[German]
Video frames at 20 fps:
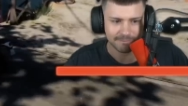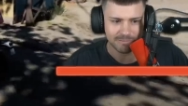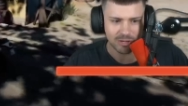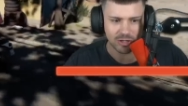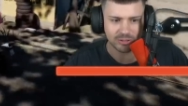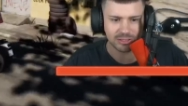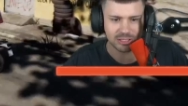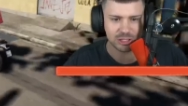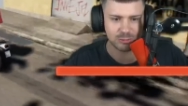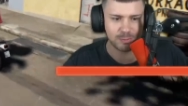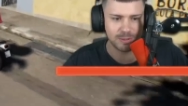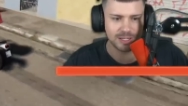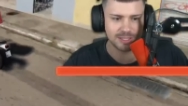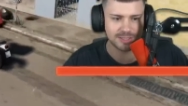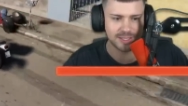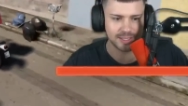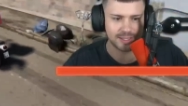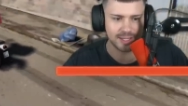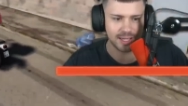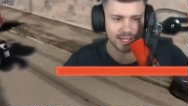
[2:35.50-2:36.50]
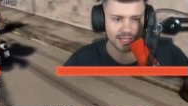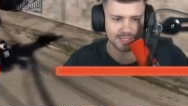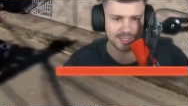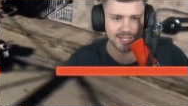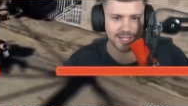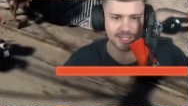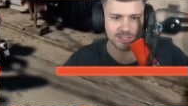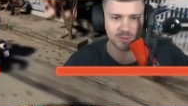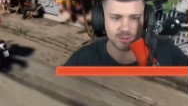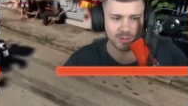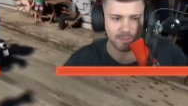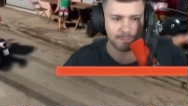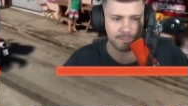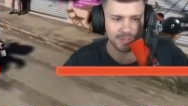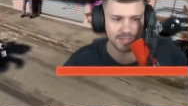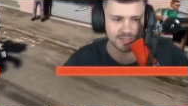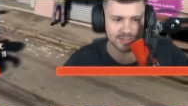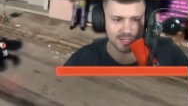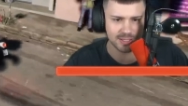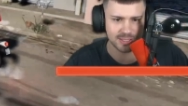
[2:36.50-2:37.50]
Leute, spiele ich GTA 6 oder
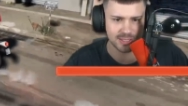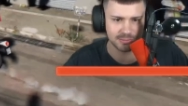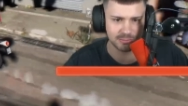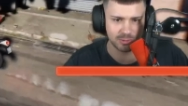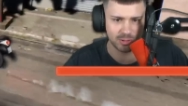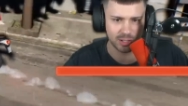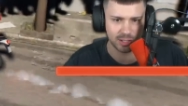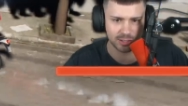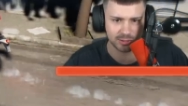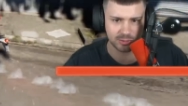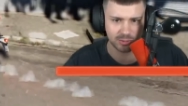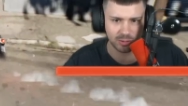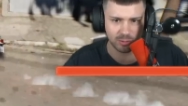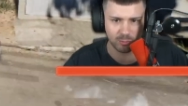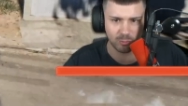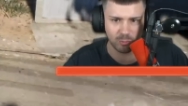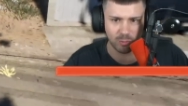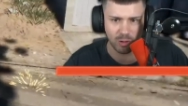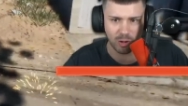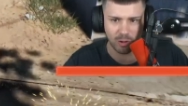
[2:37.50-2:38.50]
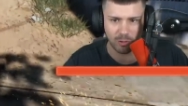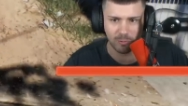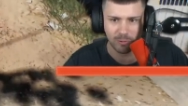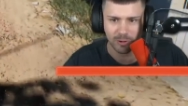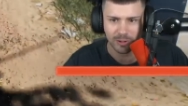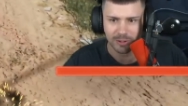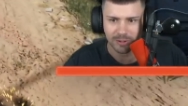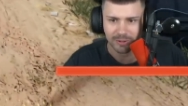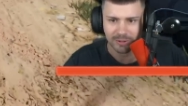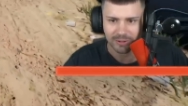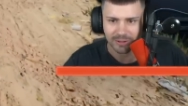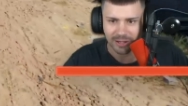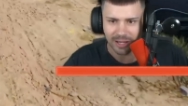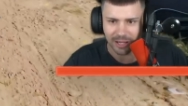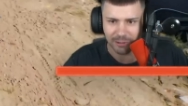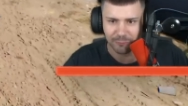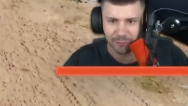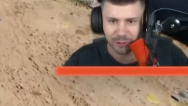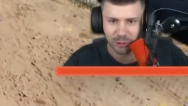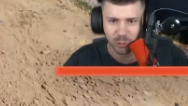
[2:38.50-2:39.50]
Pizza Simulator? Wow. Äh,
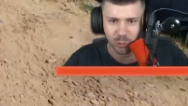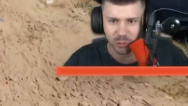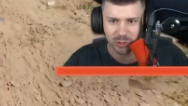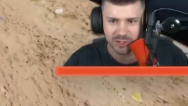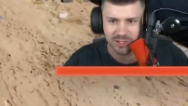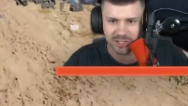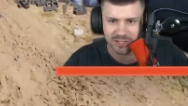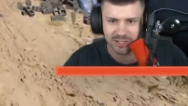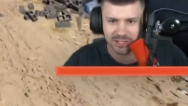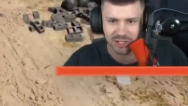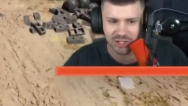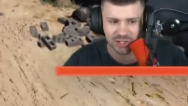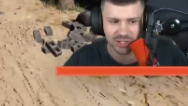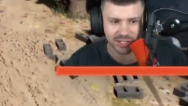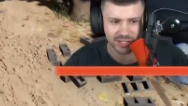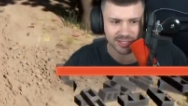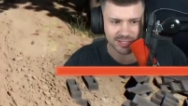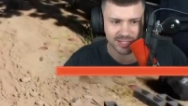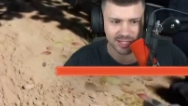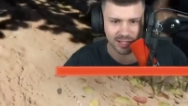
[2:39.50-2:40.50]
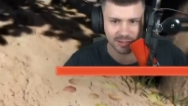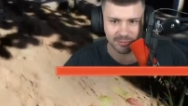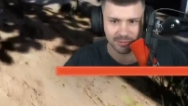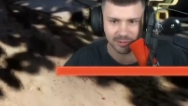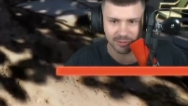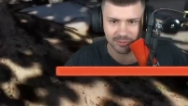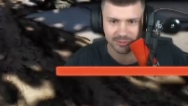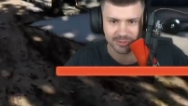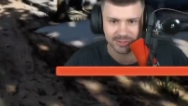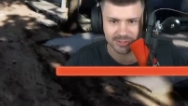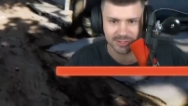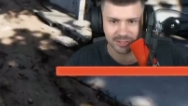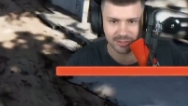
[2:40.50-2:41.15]
wie cool sieht die Straße aber aus hier,